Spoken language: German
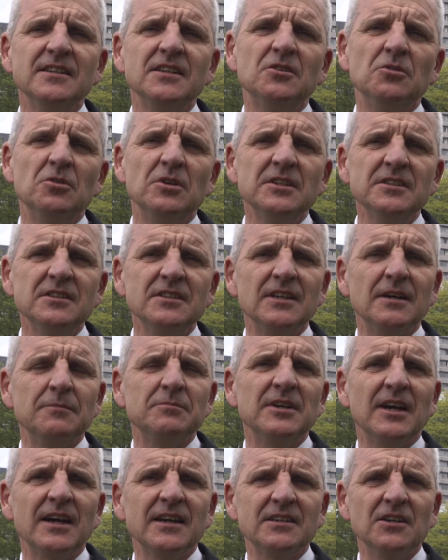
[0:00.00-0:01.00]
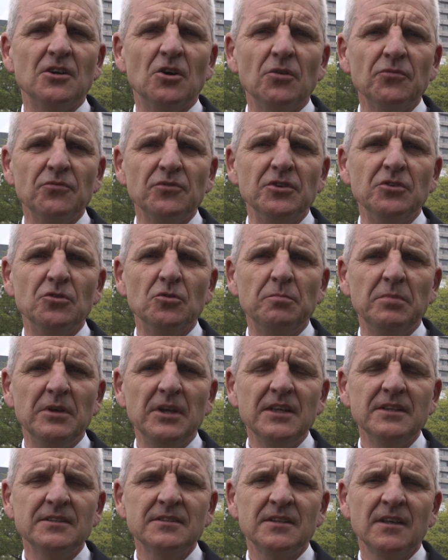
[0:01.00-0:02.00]
die Kulissen am Tag der offenen
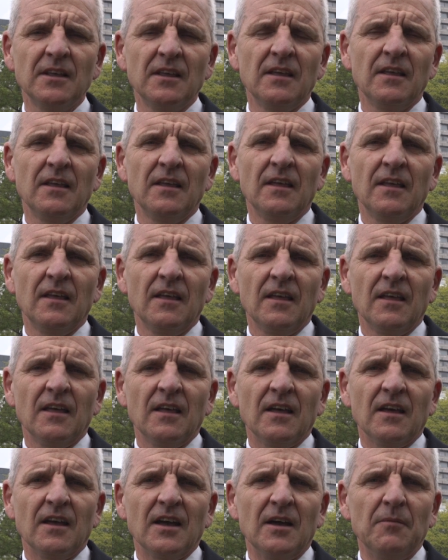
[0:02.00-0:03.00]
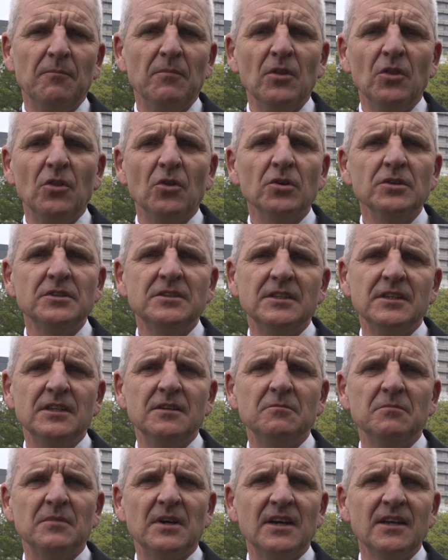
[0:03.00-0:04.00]
OPs am
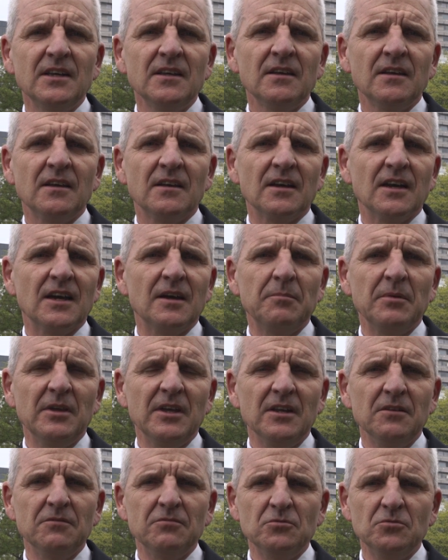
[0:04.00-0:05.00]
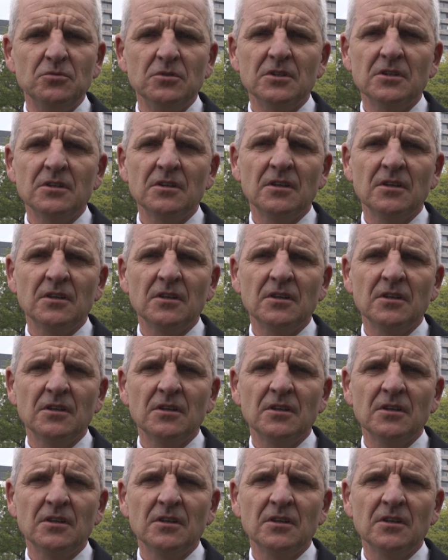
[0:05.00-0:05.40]
19. Mai ab 11 Uhr.